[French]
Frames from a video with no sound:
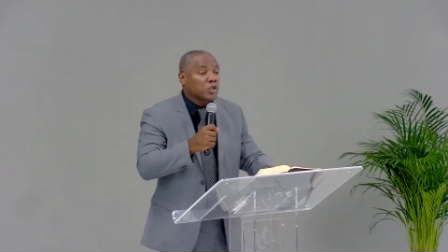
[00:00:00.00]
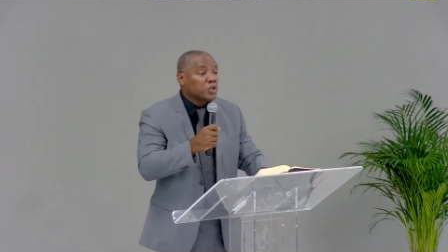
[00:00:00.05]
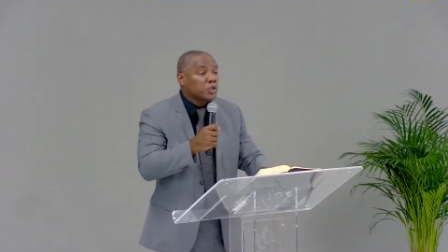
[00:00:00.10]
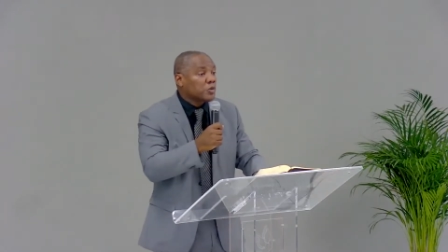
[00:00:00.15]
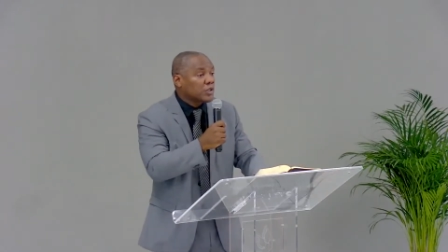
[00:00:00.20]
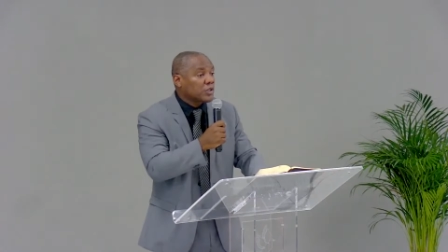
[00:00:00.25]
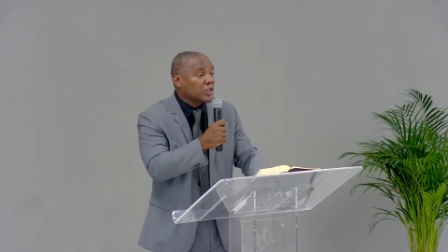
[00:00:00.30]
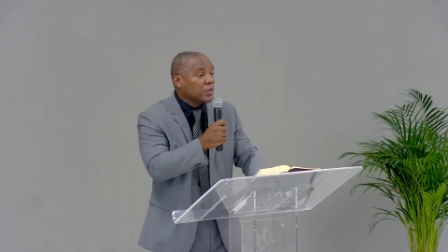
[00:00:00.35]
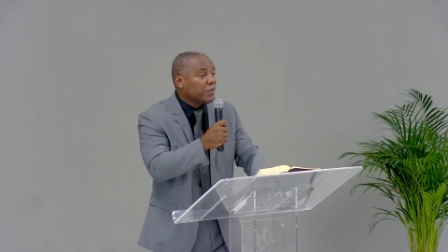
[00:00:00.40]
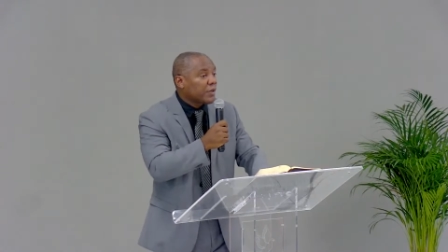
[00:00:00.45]
on ne
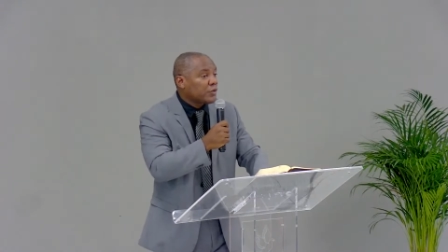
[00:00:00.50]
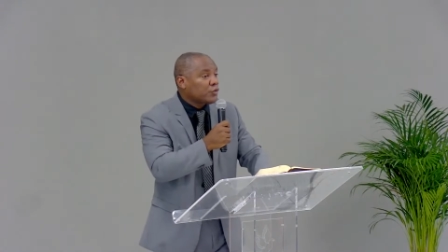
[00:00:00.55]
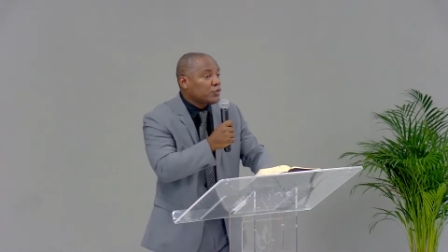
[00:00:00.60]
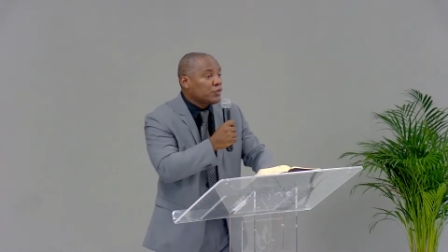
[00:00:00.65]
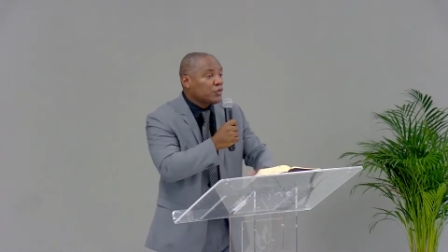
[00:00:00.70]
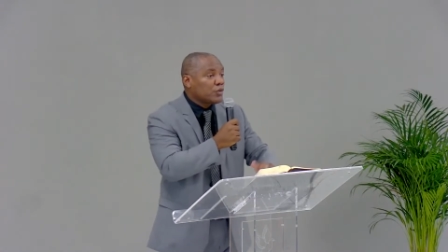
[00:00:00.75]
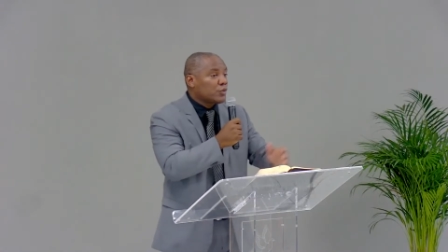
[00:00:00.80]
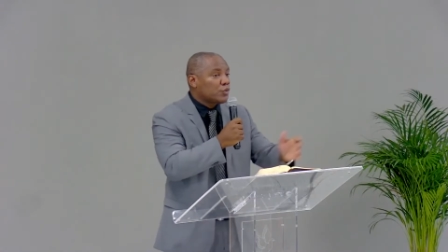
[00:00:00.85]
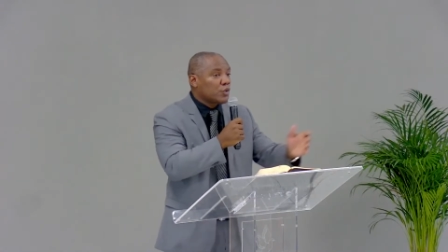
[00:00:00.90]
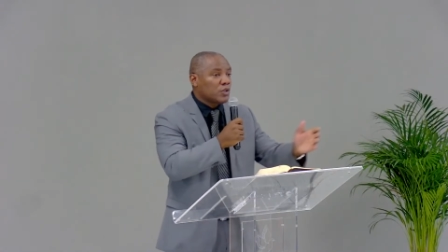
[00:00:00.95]
sait pas d'où
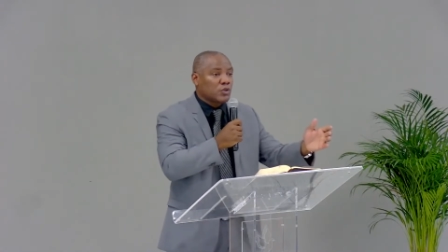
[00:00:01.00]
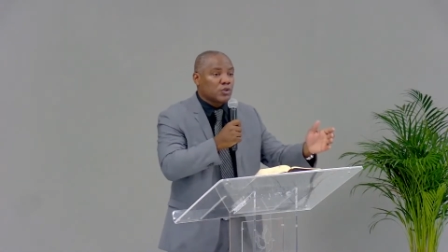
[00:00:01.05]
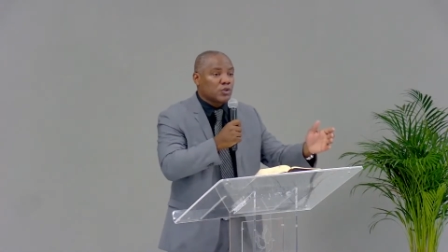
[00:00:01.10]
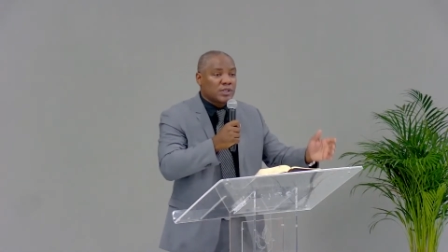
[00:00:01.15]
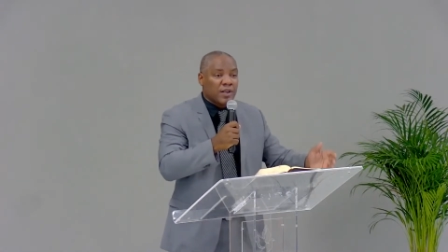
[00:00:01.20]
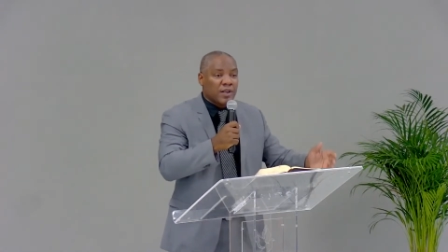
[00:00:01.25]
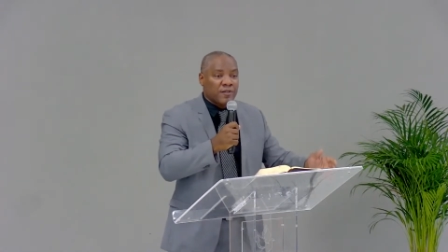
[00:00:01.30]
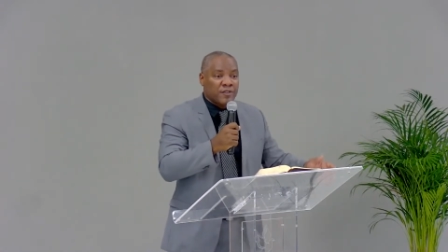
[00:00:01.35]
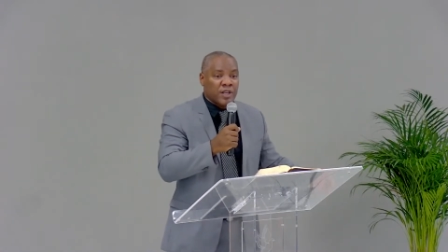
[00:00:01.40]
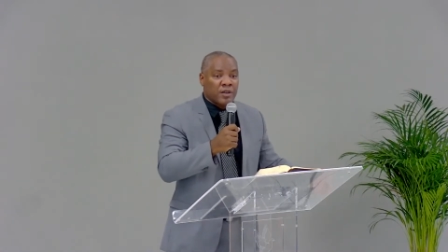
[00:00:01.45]
est-ce que
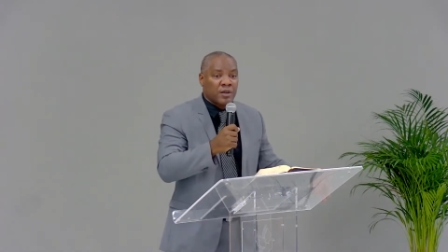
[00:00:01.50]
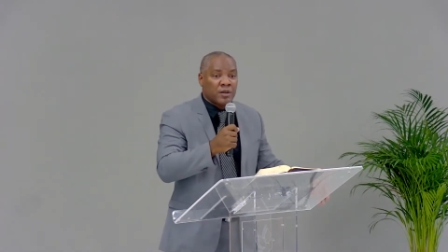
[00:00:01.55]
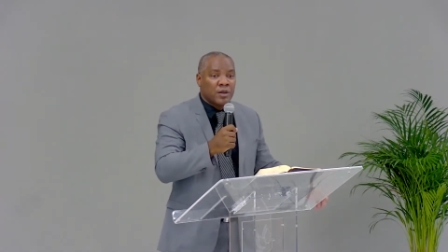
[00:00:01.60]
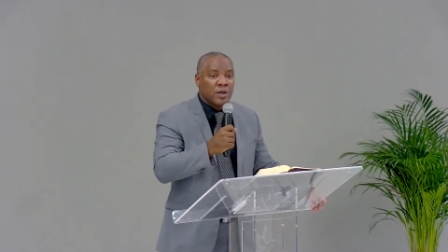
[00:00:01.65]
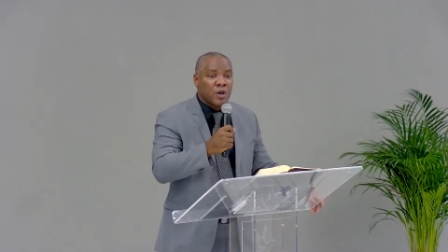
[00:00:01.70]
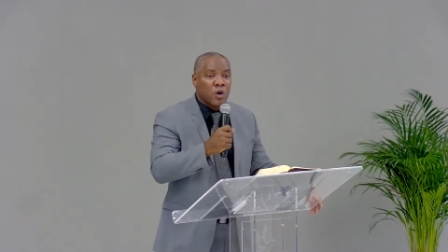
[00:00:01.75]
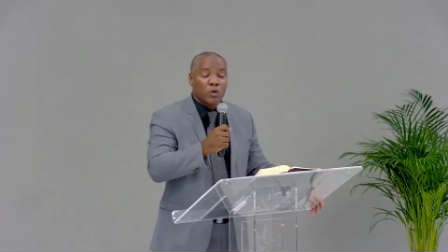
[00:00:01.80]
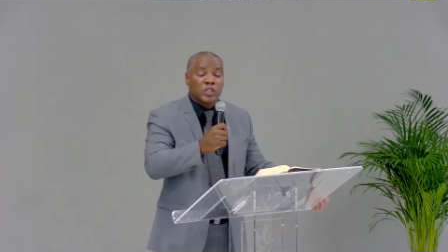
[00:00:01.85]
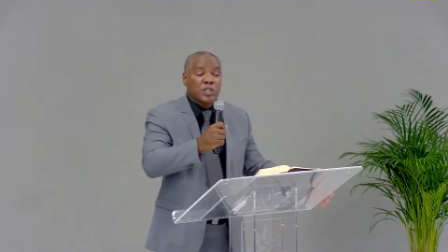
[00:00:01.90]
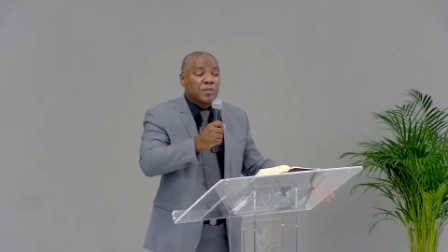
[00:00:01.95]
ça vient,
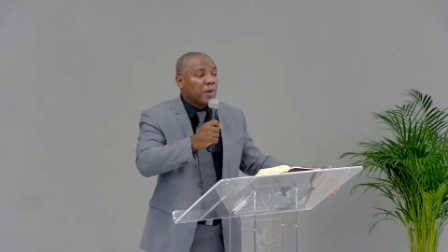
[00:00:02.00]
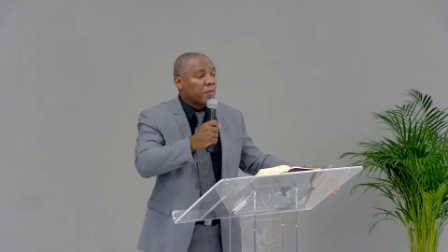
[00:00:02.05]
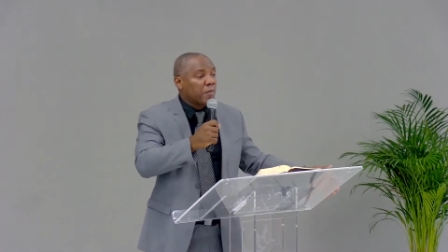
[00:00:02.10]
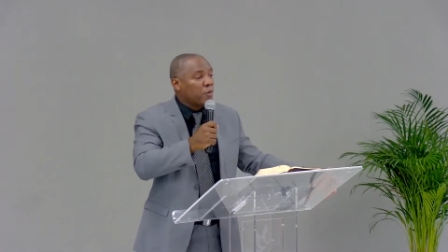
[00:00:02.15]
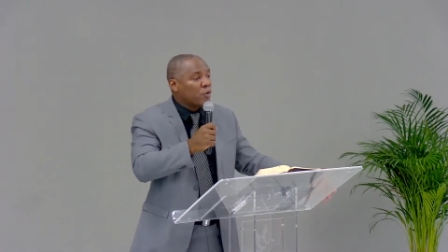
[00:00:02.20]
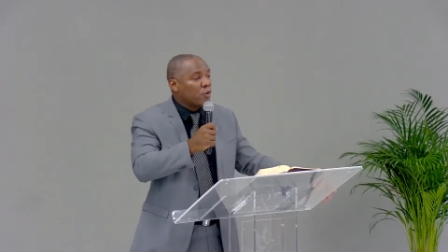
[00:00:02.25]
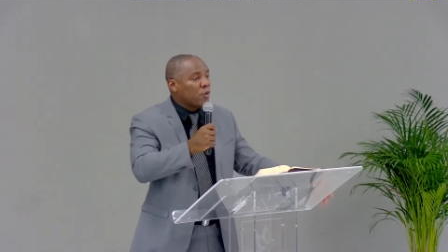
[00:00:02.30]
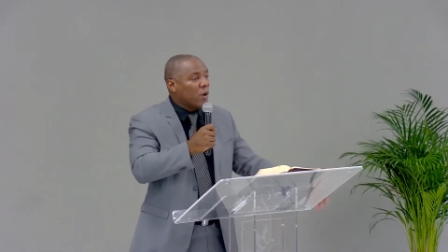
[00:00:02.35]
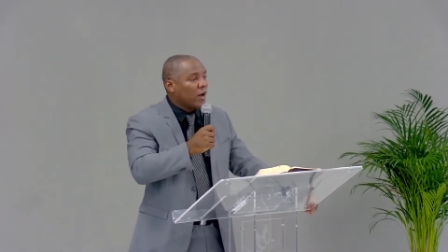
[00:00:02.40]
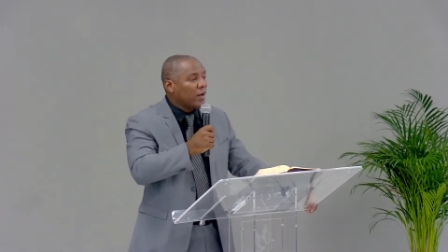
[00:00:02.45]
on ne sait pas
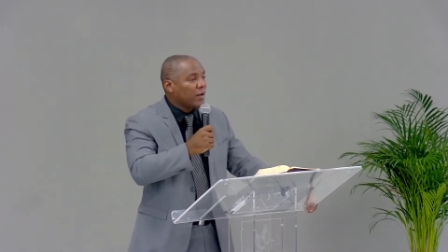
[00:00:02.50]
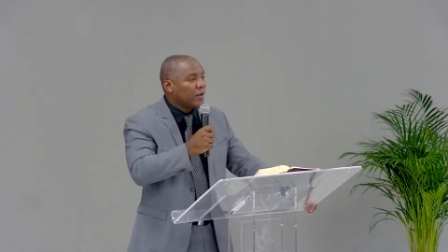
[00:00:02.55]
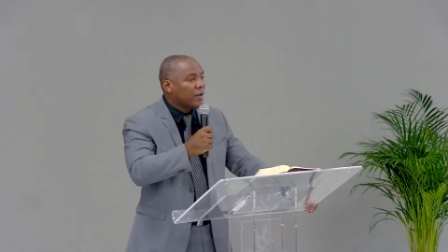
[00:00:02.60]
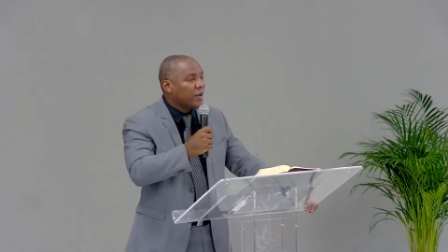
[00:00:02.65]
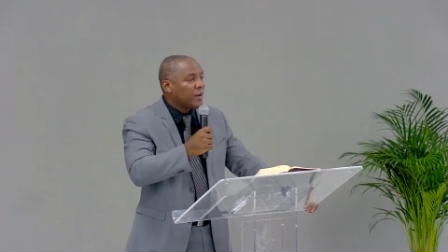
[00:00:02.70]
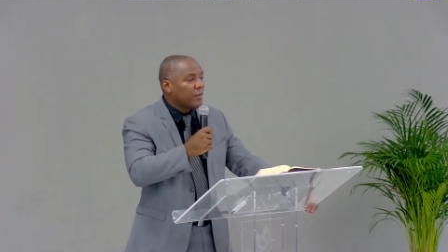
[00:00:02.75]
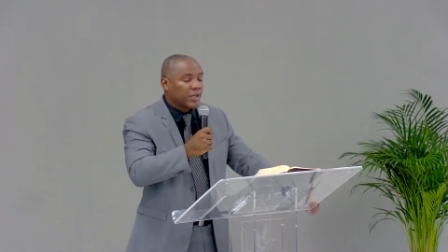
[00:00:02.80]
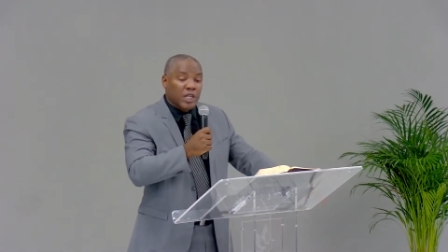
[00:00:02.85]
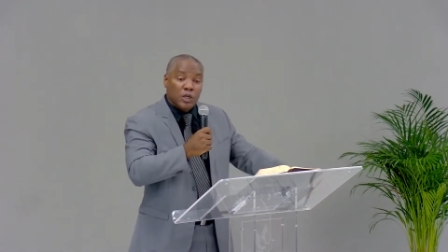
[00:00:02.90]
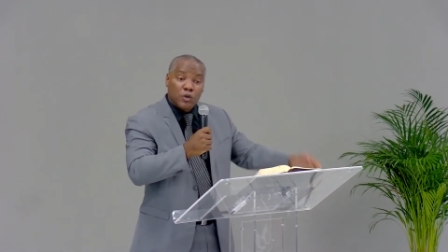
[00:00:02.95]
pourquoi.
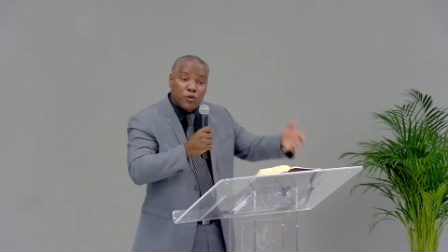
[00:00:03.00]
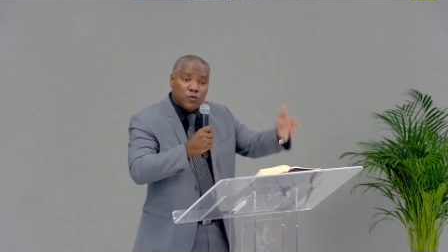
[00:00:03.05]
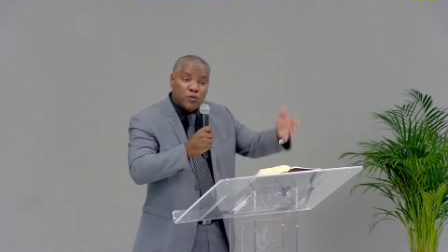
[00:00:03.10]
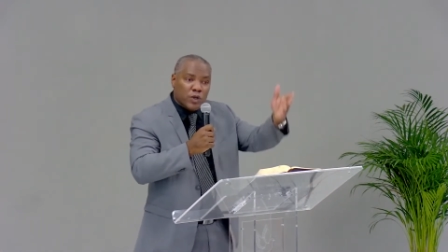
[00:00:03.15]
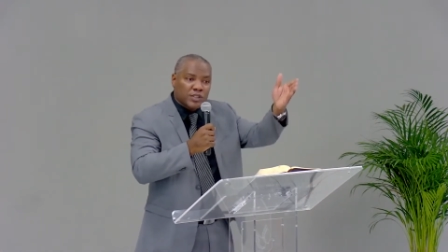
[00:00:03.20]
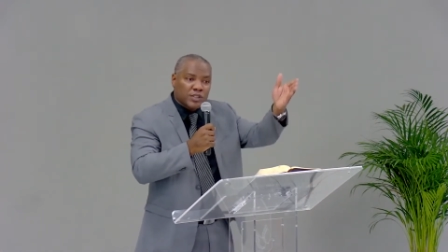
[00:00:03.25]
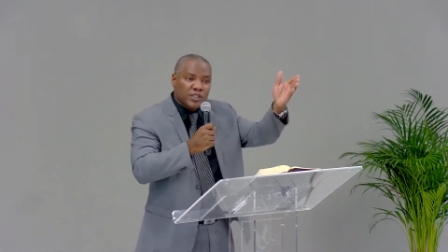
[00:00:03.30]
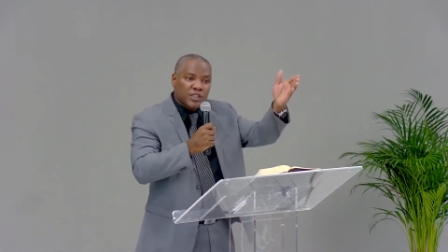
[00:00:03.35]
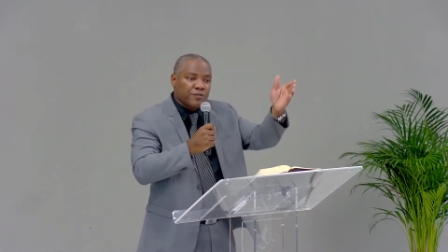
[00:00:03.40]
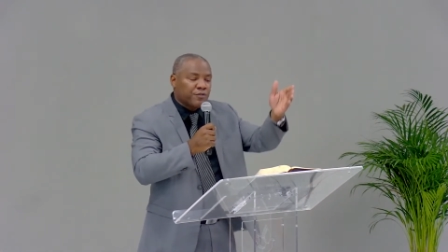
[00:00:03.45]
Mais quelquefois,
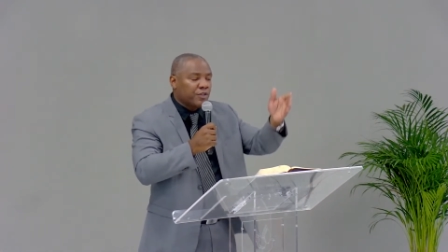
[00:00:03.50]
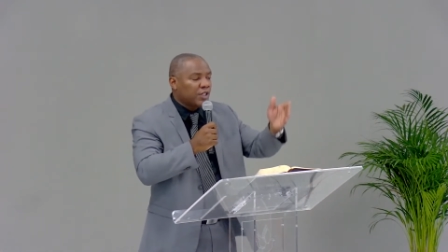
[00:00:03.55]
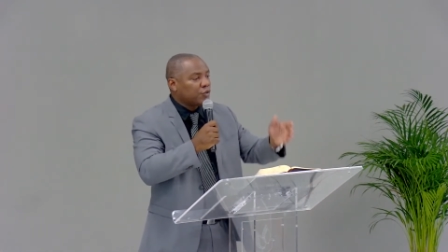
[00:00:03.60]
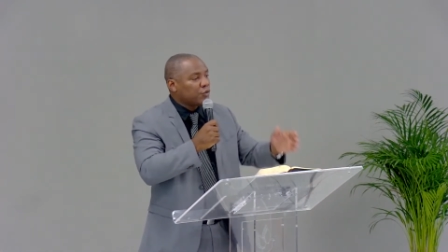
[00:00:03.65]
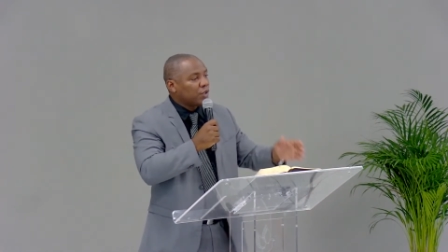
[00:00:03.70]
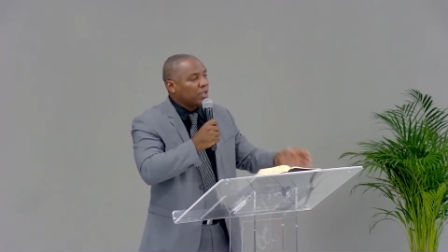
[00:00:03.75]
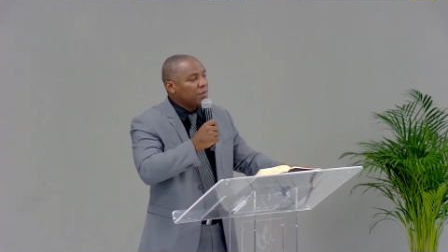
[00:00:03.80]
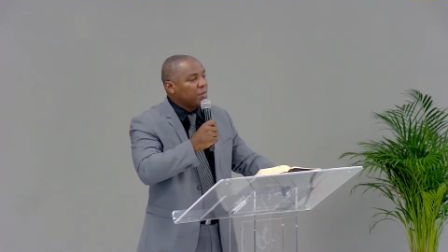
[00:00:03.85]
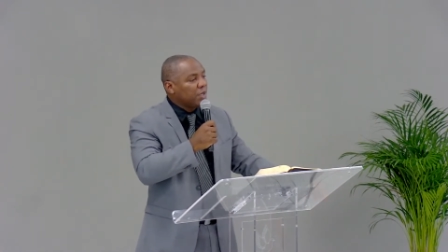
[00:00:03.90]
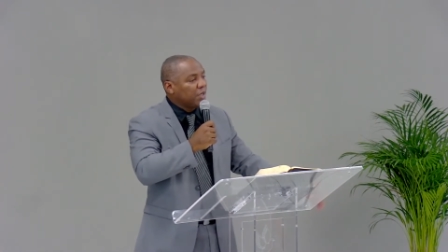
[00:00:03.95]
c'est des flèches de
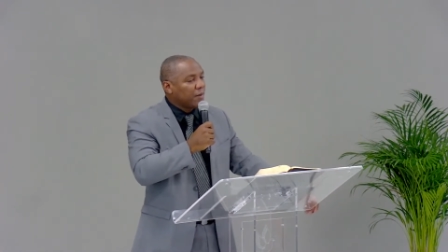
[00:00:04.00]
l'ennemi.